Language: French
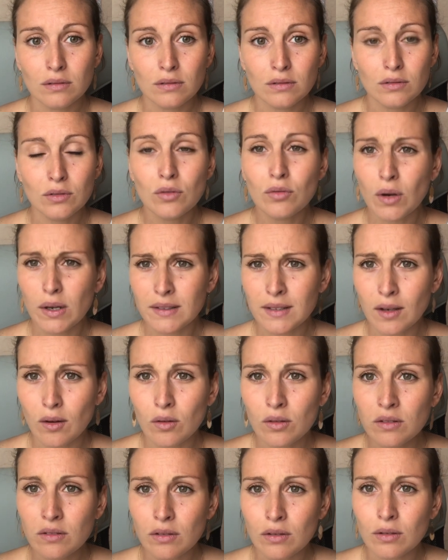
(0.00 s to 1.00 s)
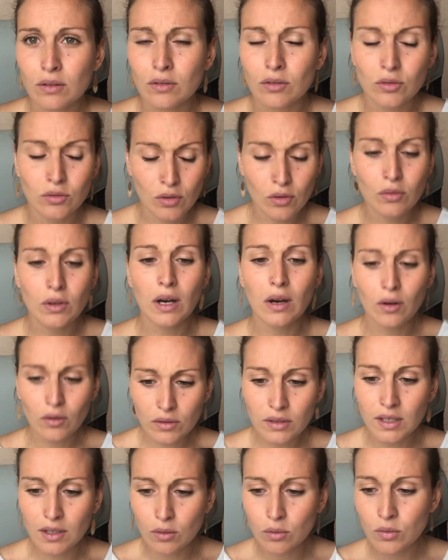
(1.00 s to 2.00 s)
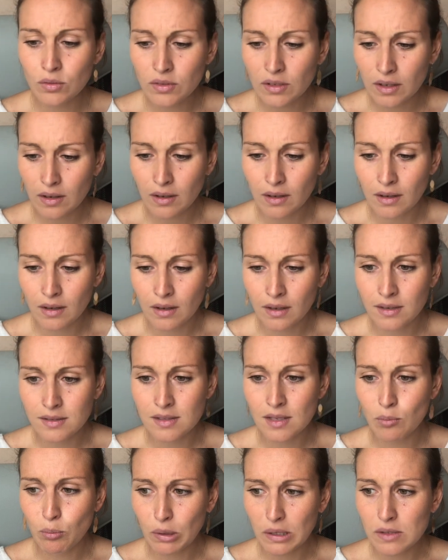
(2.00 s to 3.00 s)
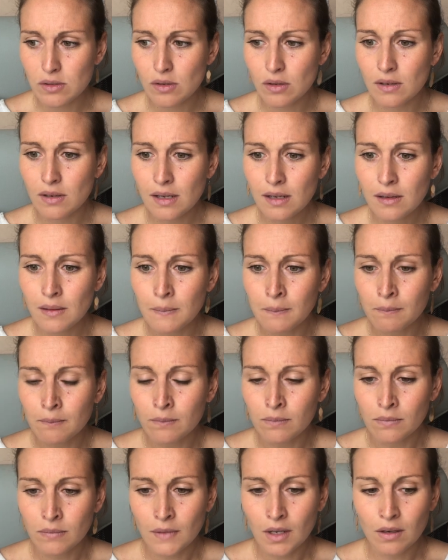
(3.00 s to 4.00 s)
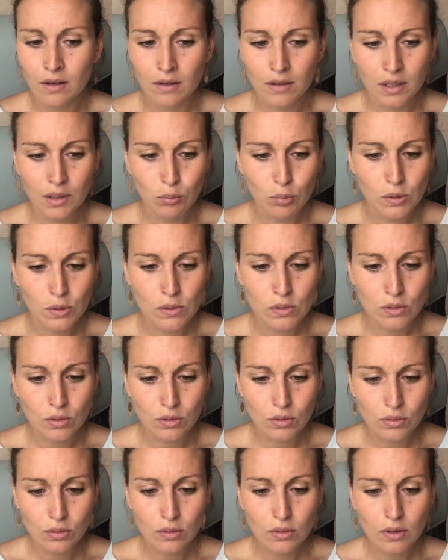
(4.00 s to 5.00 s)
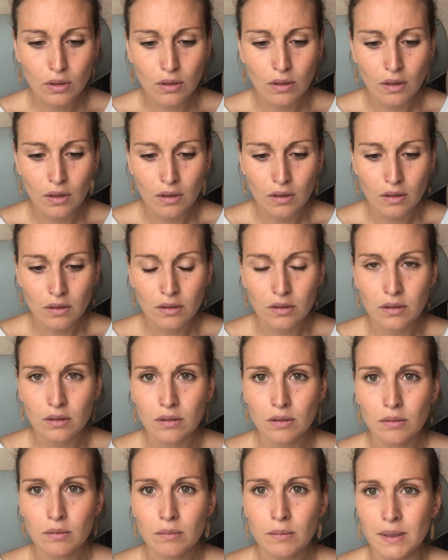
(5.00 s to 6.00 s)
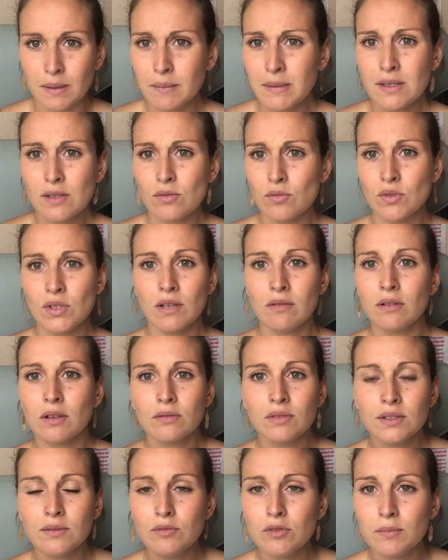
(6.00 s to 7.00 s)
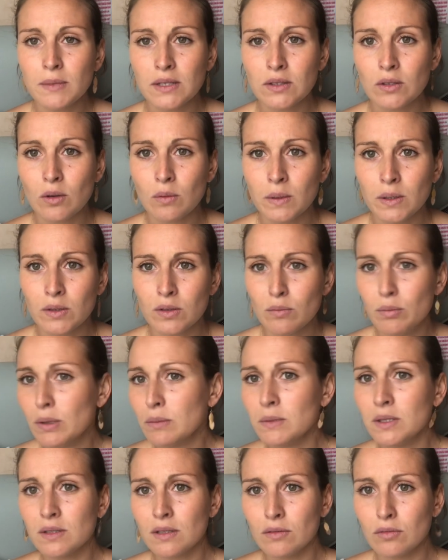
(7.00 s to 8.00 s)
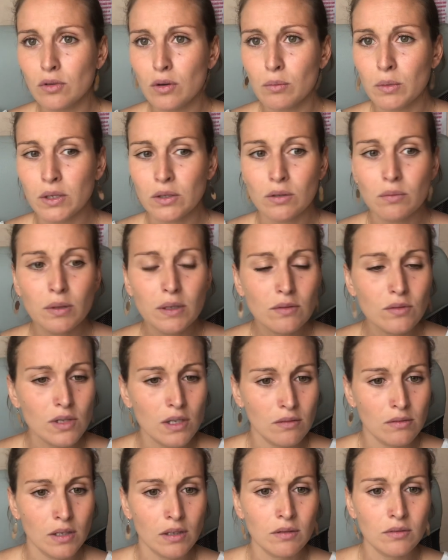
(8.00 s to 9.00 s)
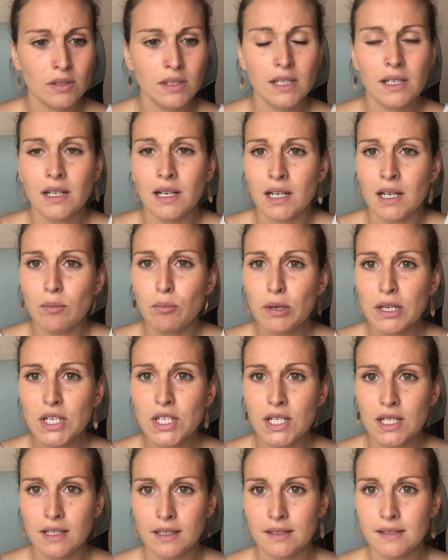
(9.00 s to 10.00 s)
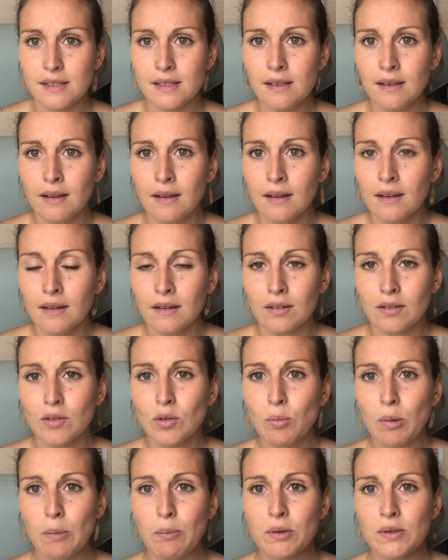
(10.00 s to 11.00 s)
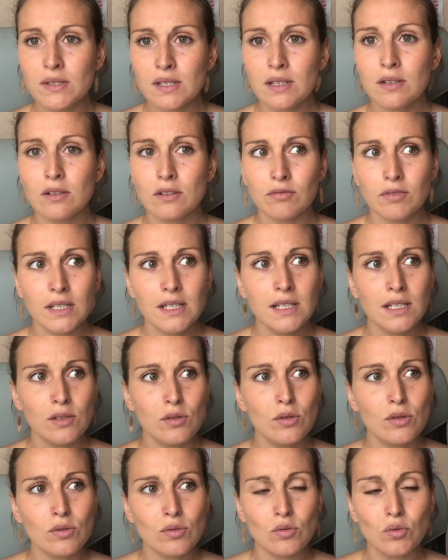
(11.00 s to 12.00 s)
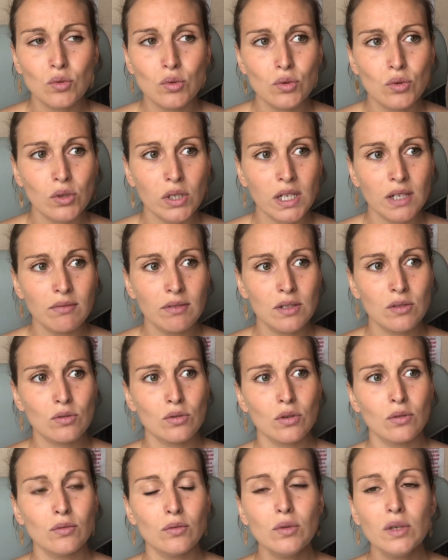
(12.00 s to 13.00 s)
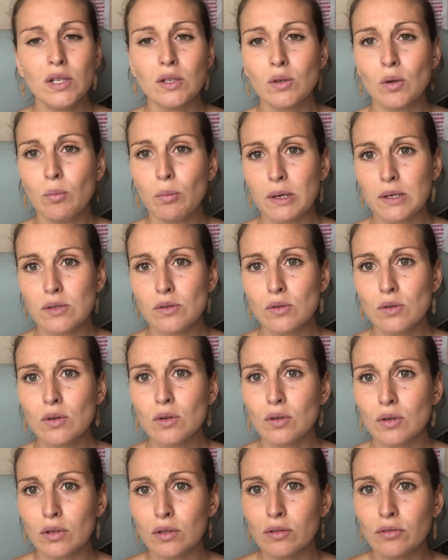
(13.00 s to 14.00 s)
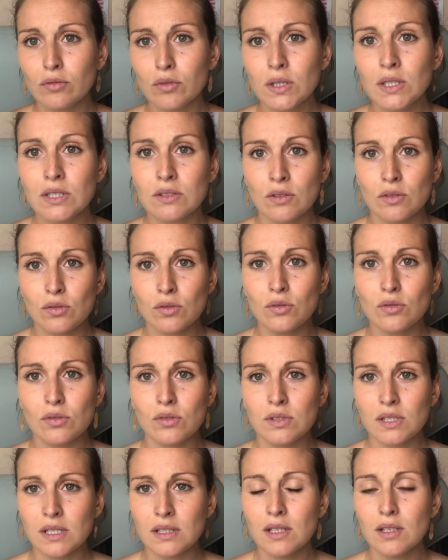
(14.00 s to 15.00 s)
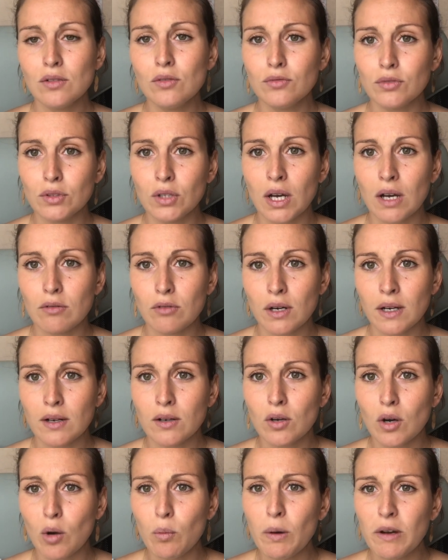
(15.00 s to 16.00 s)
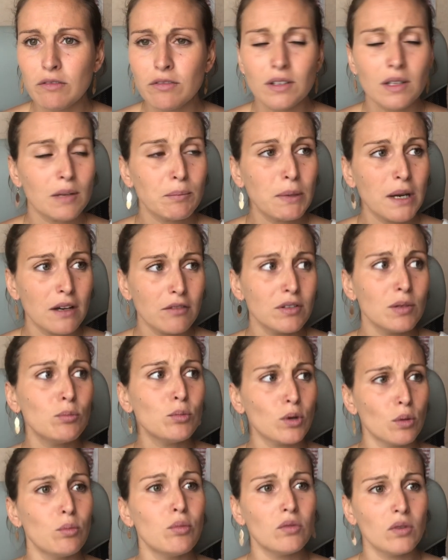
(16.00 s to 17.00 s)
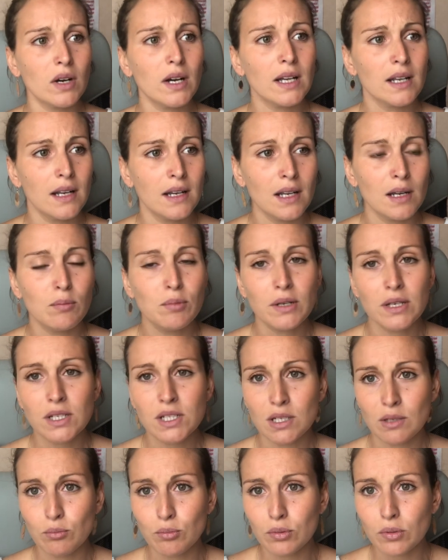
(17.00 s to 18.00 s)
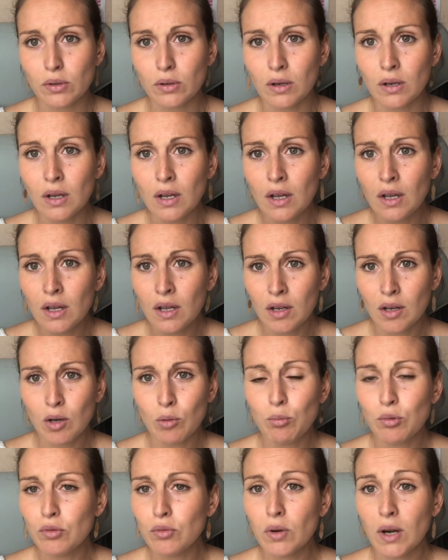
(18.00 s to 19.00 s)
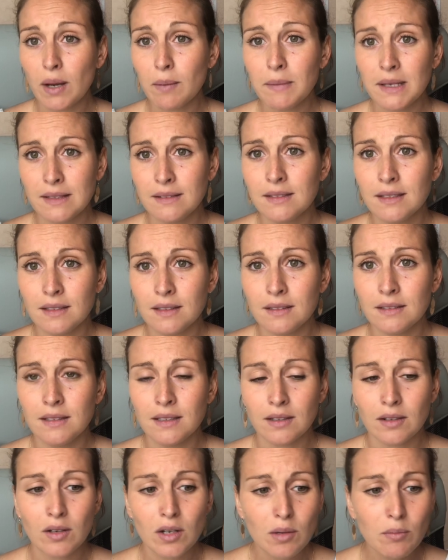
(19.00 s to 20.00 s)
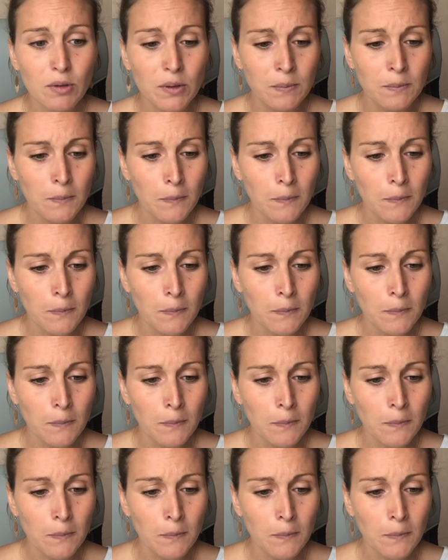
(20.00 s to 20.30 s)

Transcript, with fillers: devoir, rendre, devoir, des comptes à ces personnes-là. et puis surtout euh, ben mince, vous avez envie de vous mettre en maillot de bain, mettez-vous en maillot de bain, vous avez envie d'aller à la plage, allez-y. Euh, ne pas penser qu'en fait les yeux sont toujours rivés sur vous et que parce que, encore une fois, on est dans une société où il faudra avoir un corps parfait, pour pouvoir aller à la plage et pour euh, pouvoir mettre des, robes,